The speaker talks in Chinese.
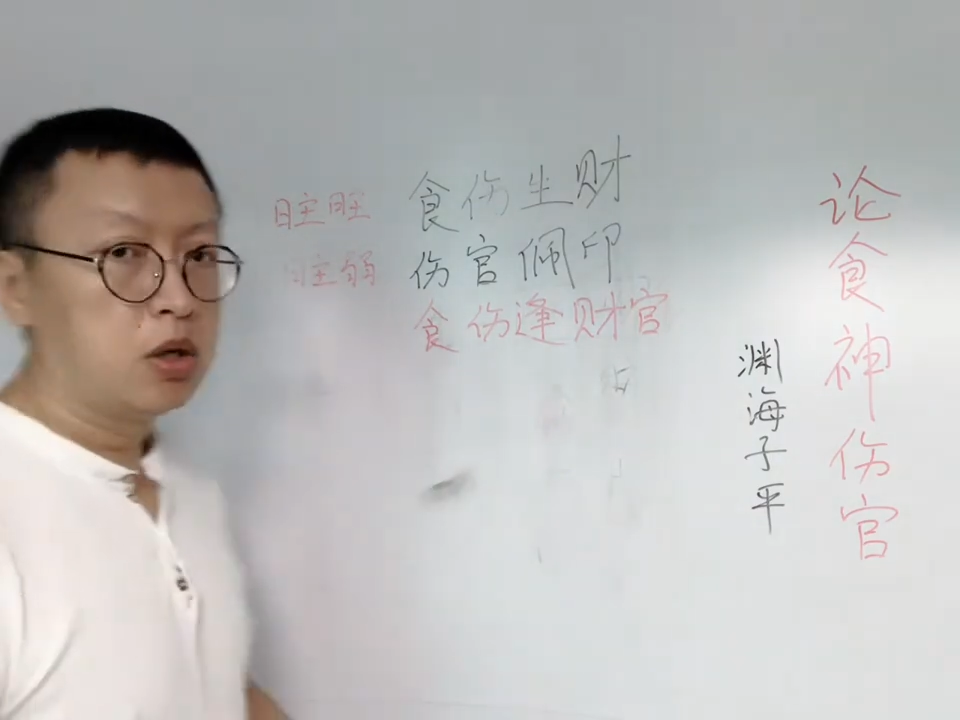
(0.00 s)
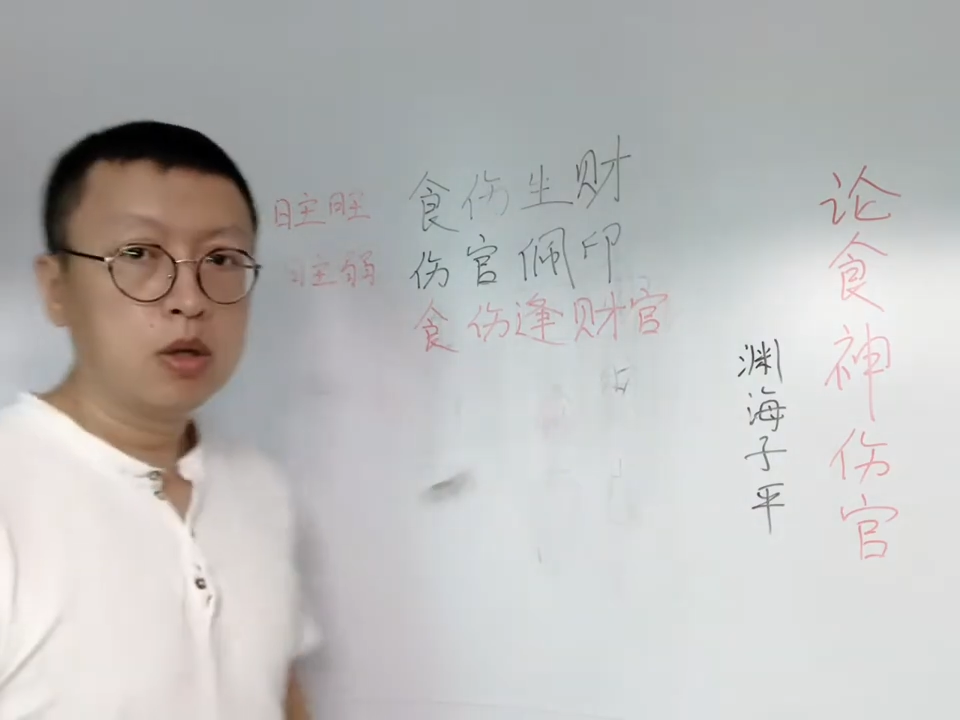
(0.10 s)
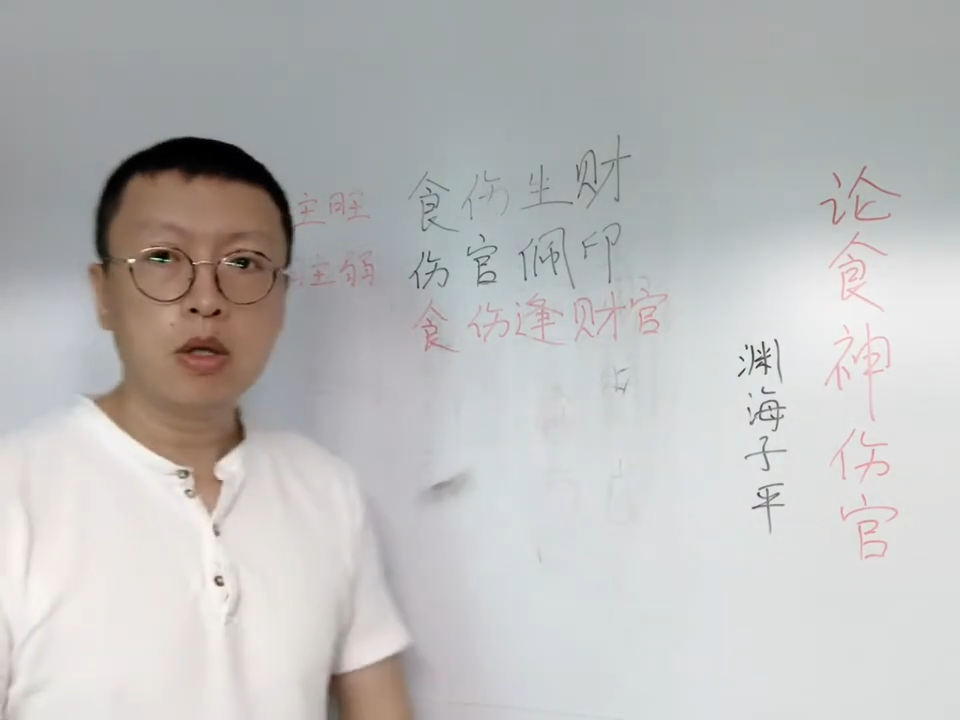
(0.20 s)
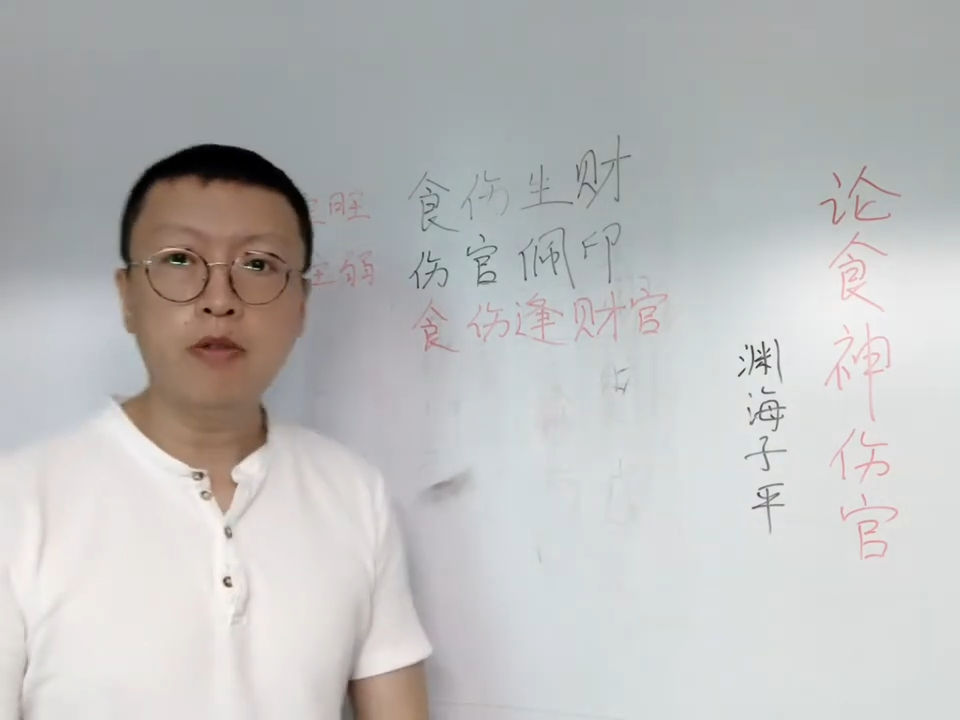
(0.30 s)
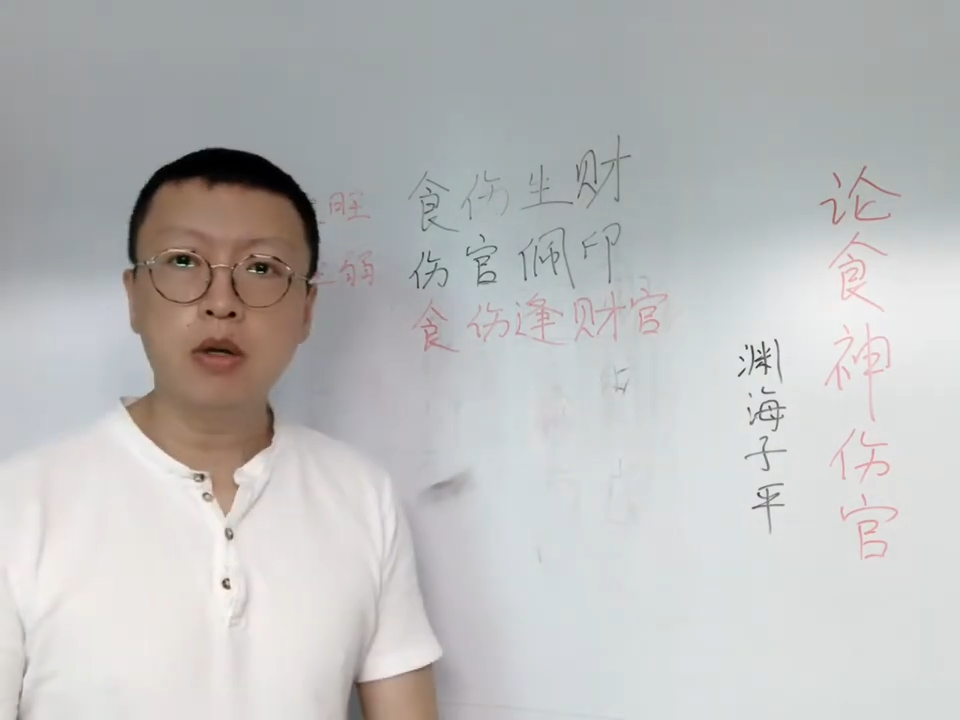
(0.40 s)

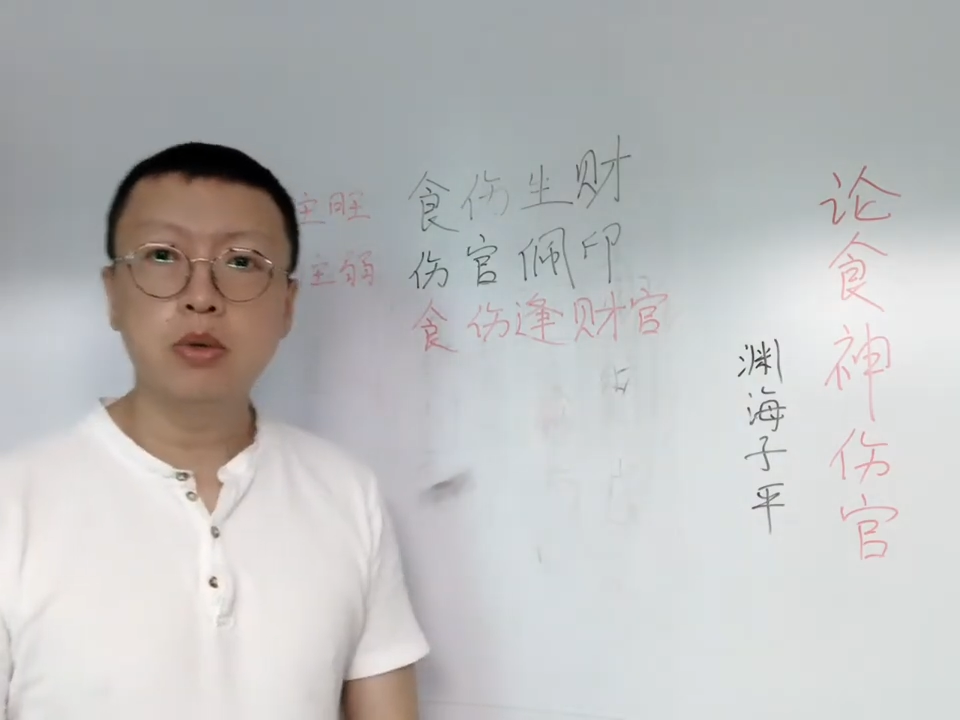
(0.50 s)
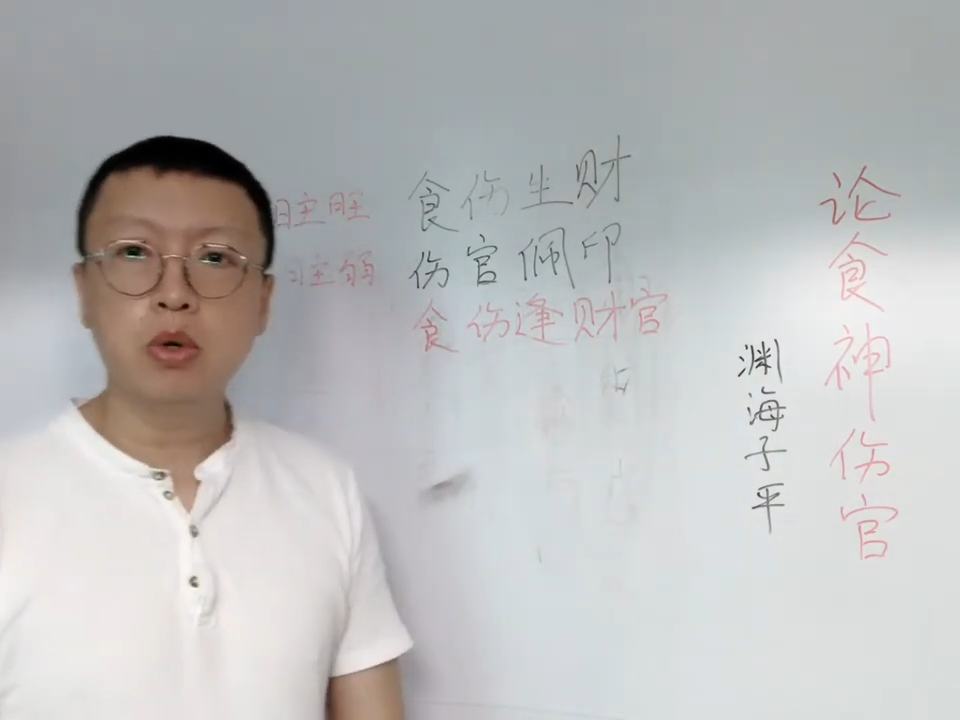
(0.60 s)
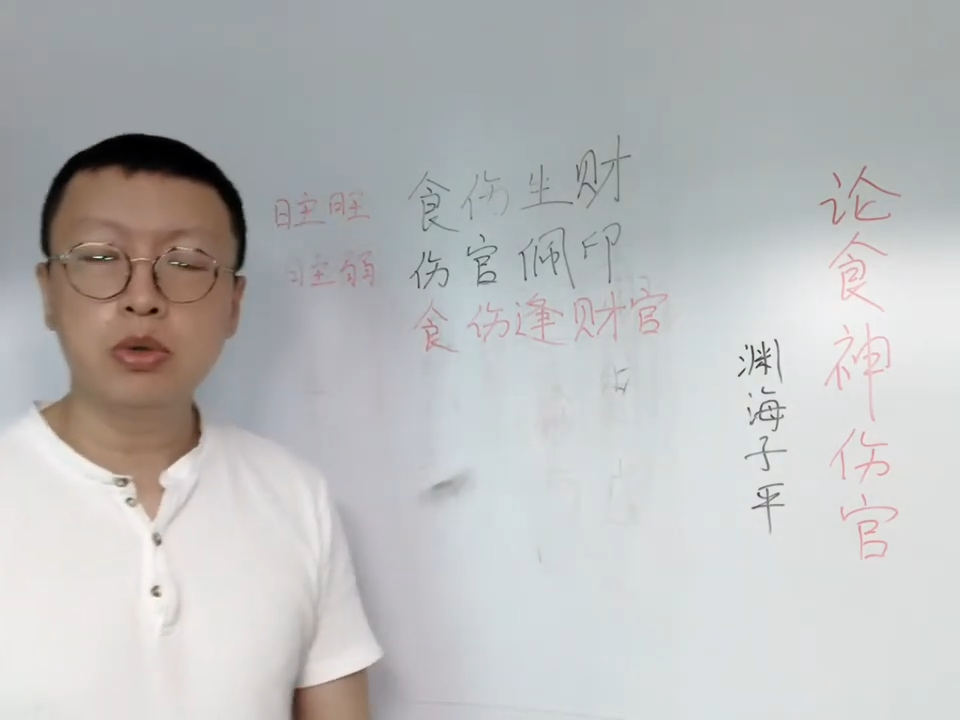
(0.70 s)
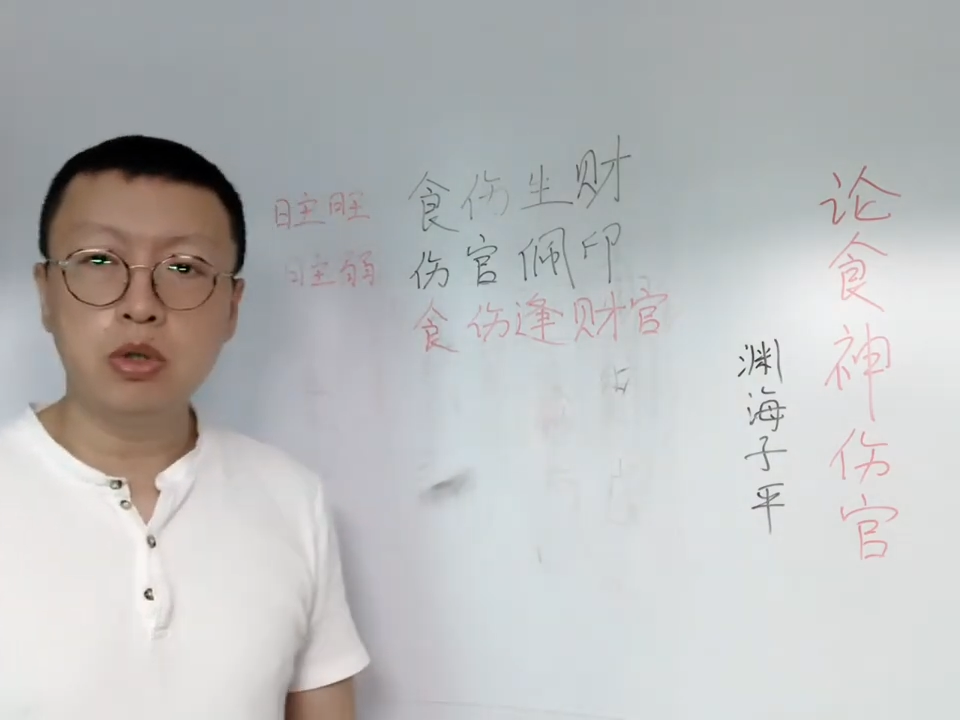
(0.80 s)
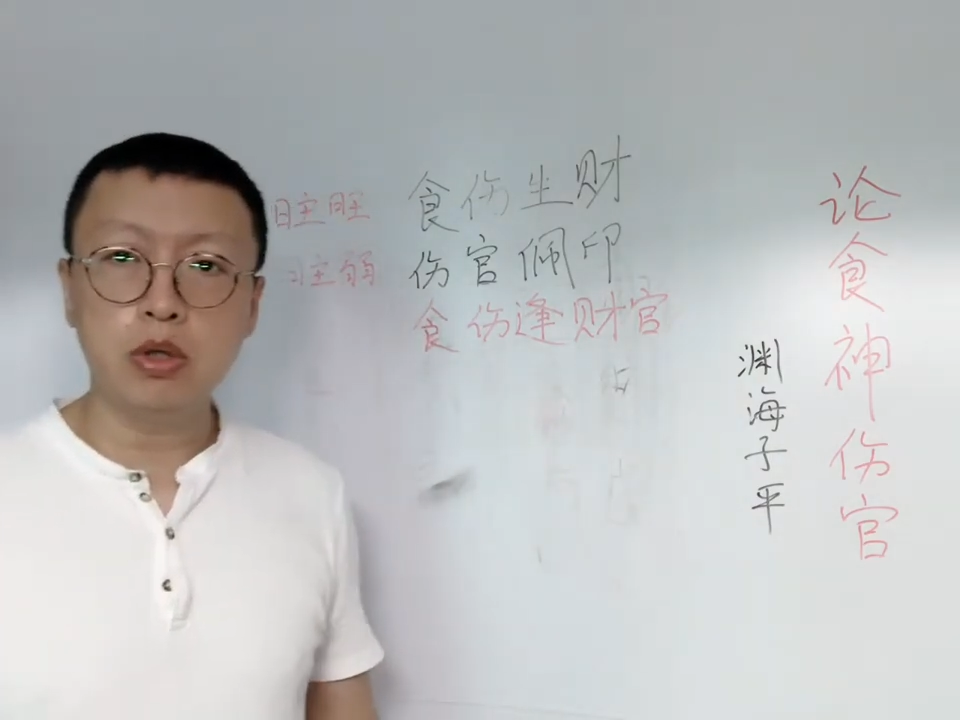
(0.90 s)
他反而就说
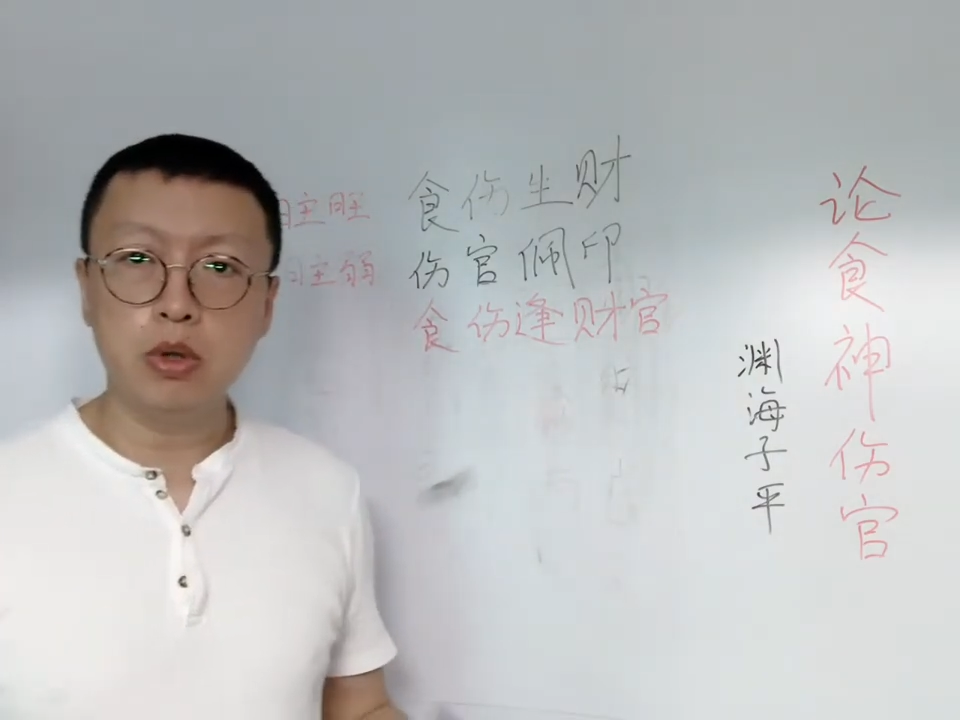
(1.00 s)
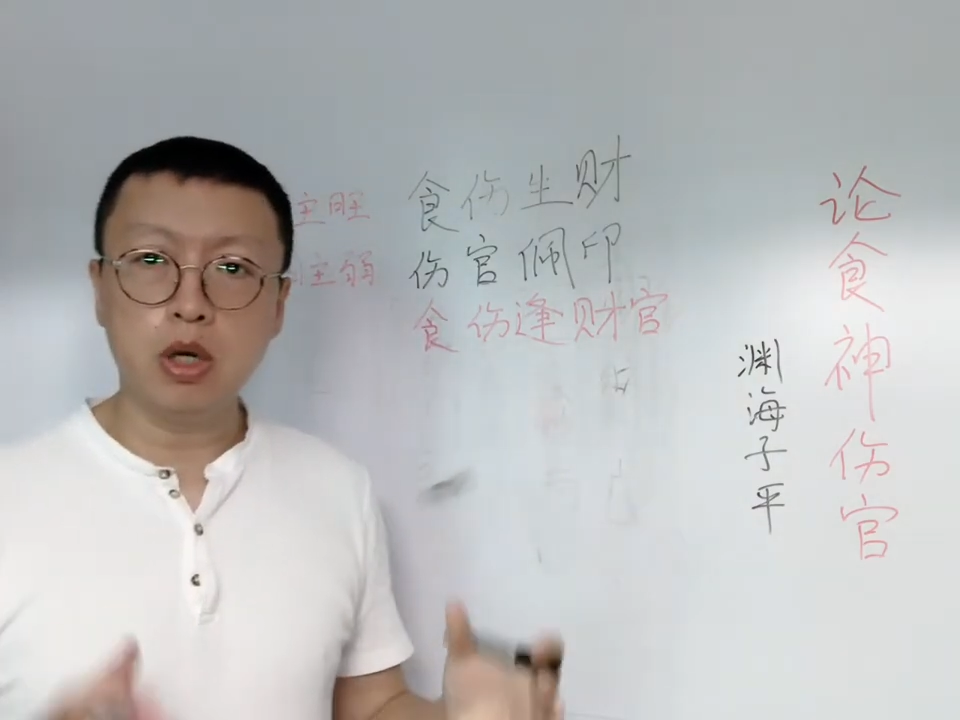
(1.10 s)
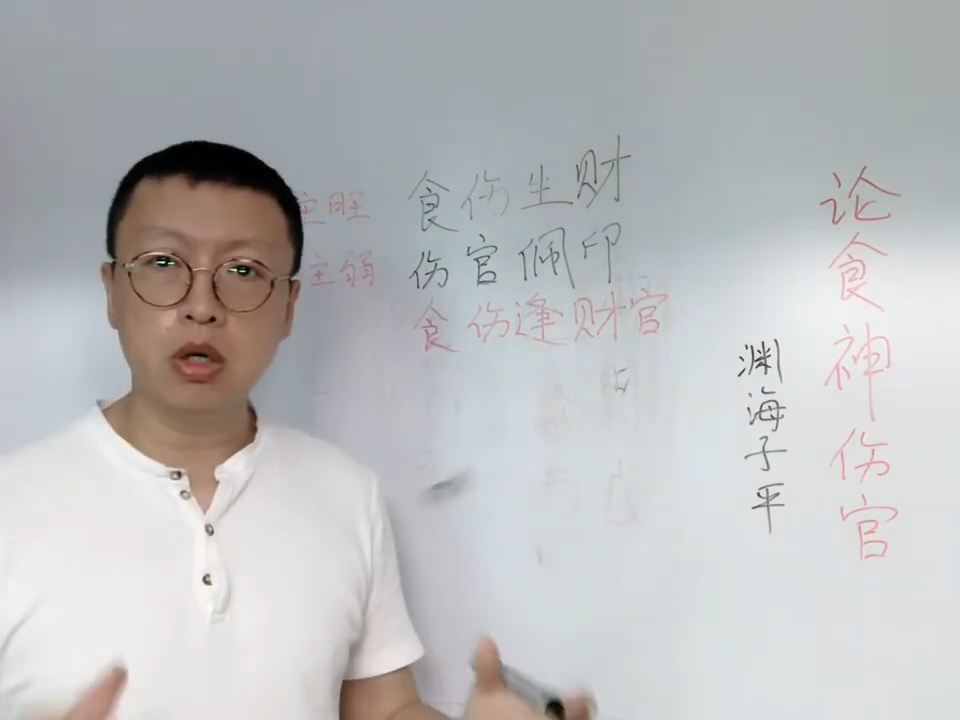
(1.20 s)
希望有一点克